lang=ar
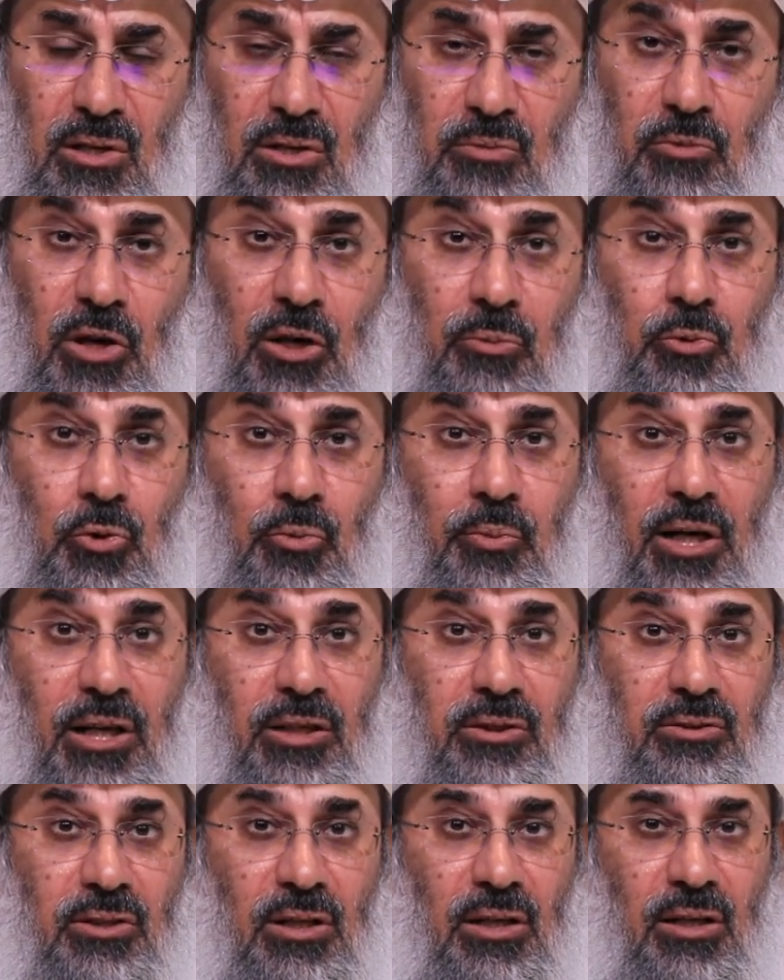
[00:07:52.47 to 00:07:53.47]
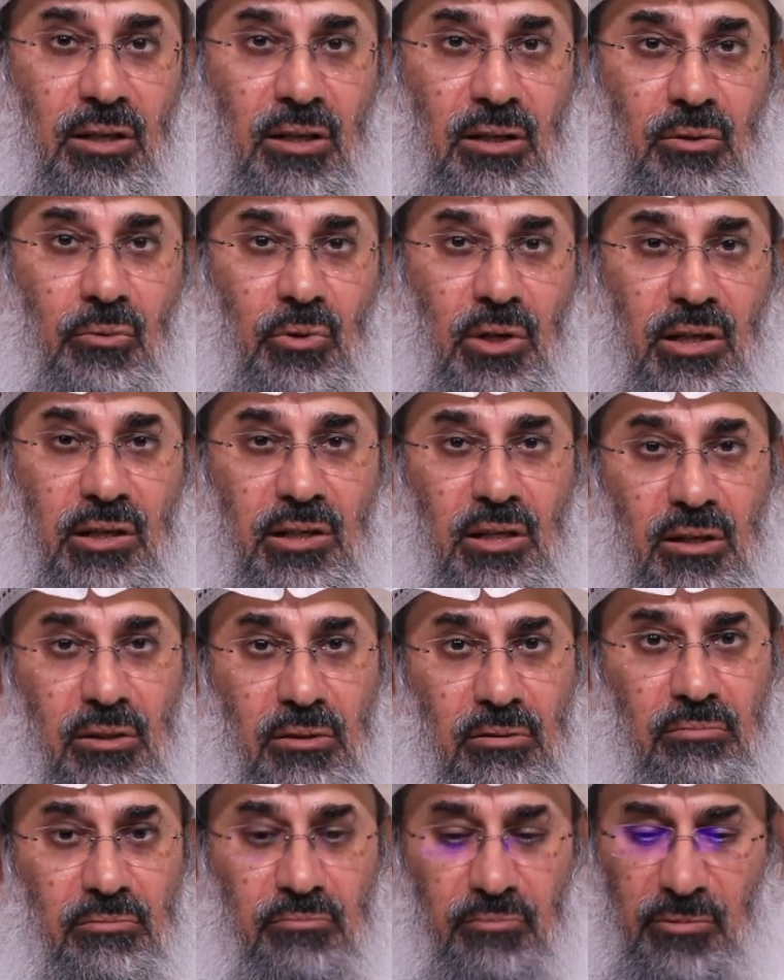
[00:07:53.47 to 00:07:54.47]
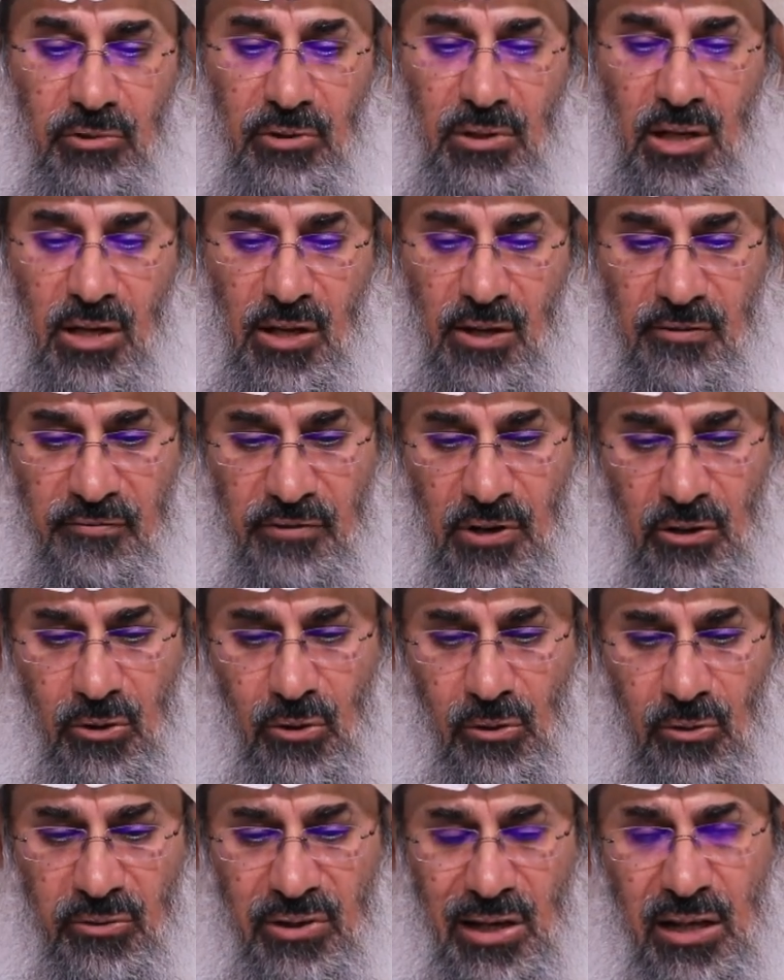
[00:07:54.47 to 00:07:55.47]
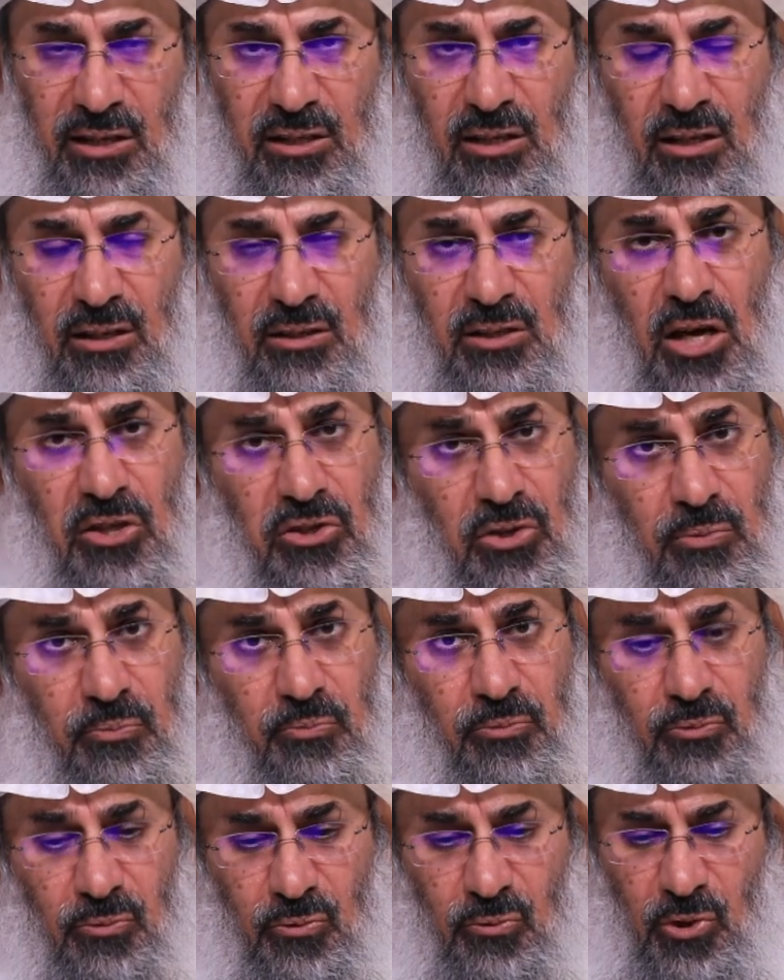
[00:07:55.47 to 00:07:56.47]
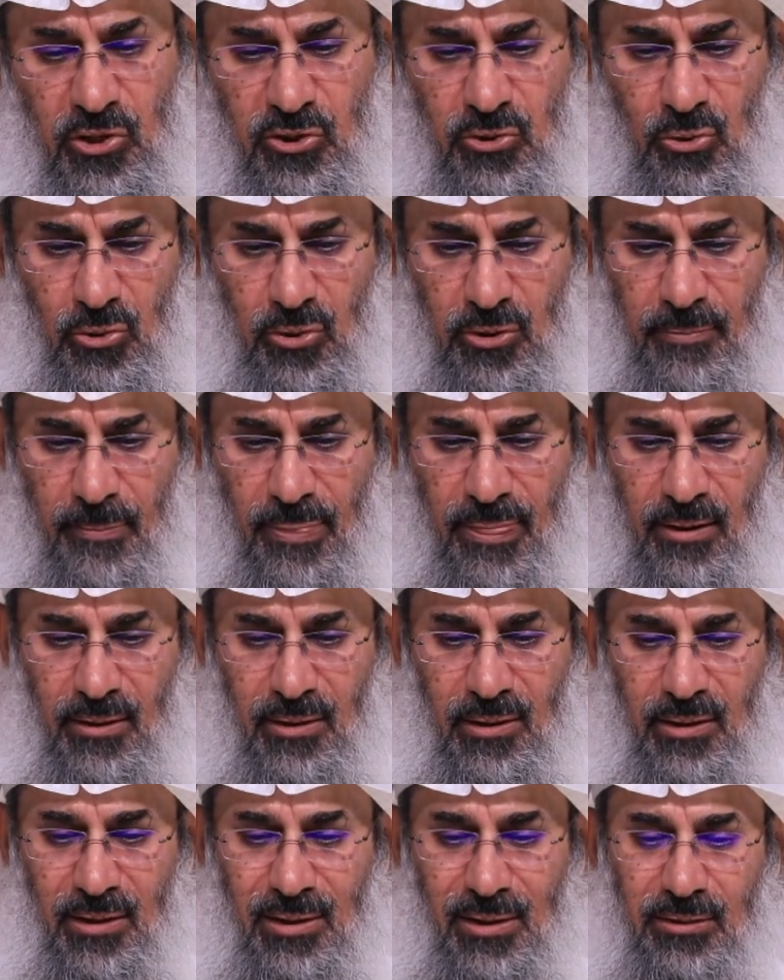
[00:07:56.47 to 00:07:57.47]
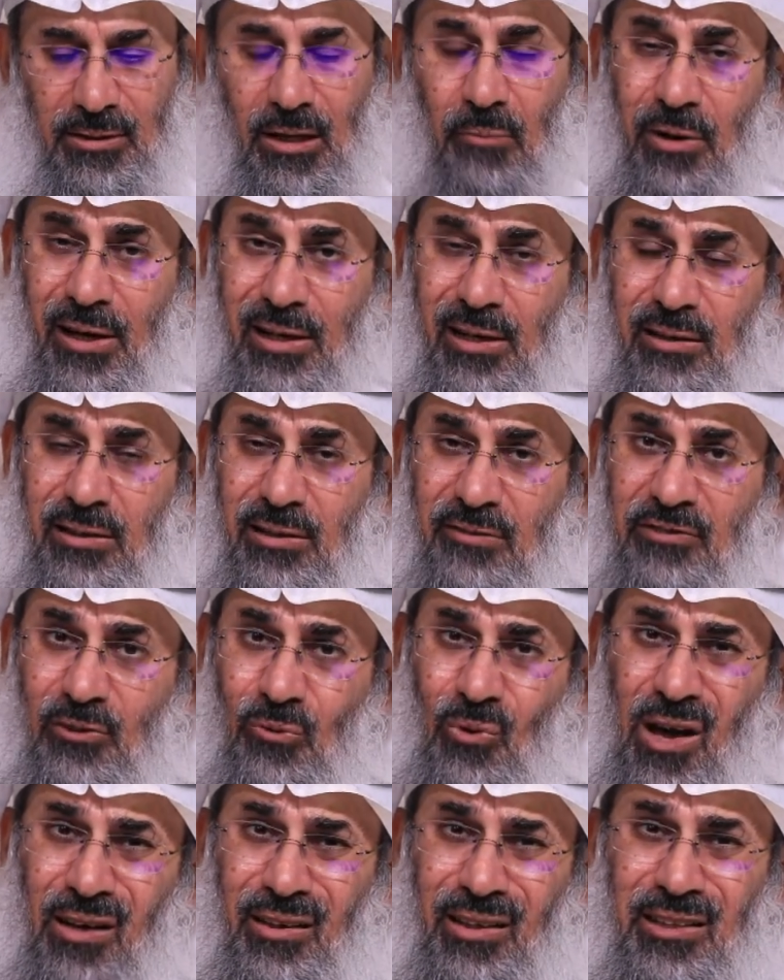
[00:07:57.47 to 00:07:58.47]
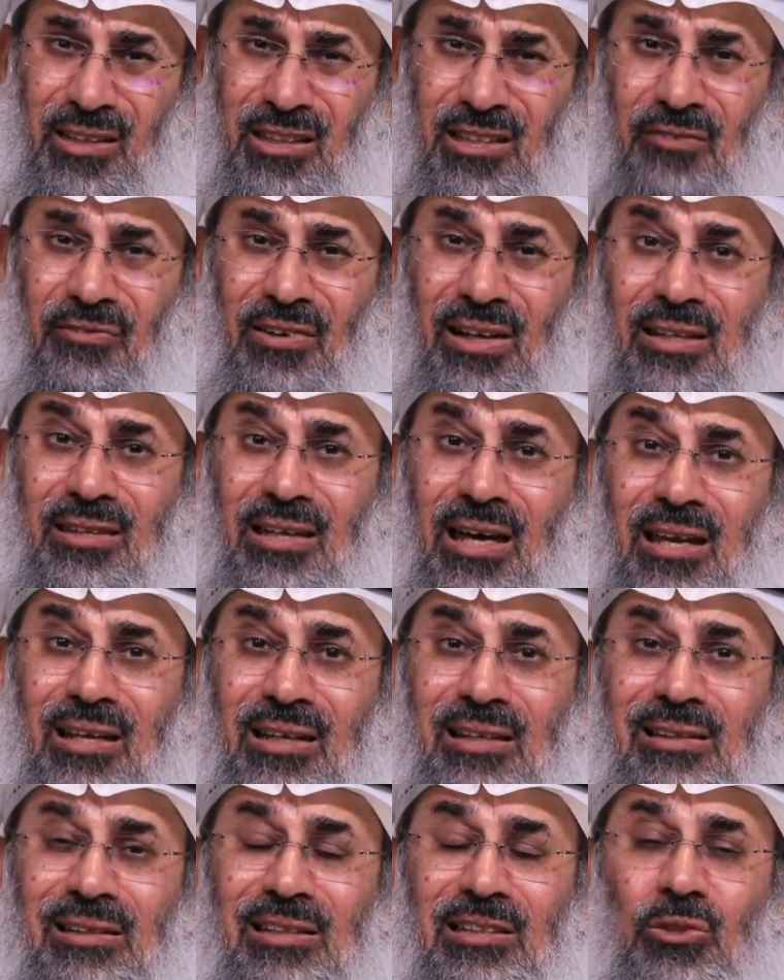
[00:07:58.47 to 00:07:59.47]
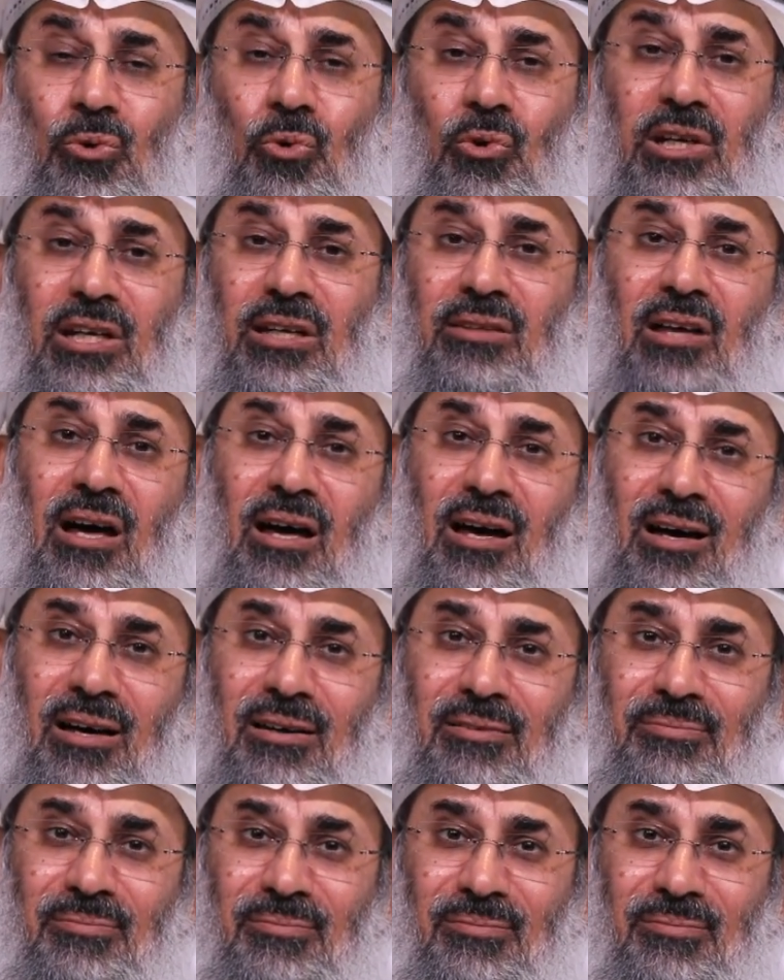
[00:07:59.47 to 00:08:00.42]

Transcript: ومحبوبة عنده وهي فكل ذلك كذب وزور طبعا في الواقع هي تفعل ذلك لتغيظها